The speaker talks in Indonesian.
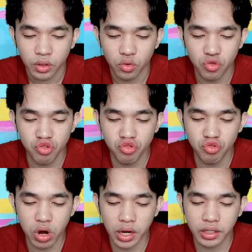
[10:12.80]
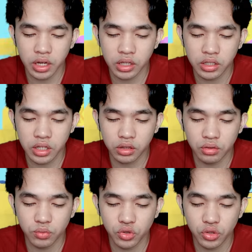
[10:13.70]
Uh, ada lagi
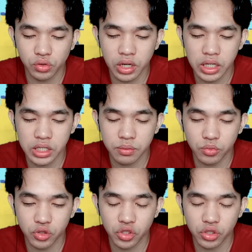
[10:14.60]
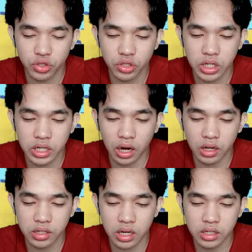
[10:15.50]
satu musuh guys, musuhnya
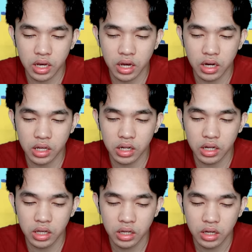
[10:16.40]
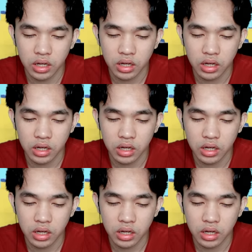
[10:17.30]
raksasa kali ini.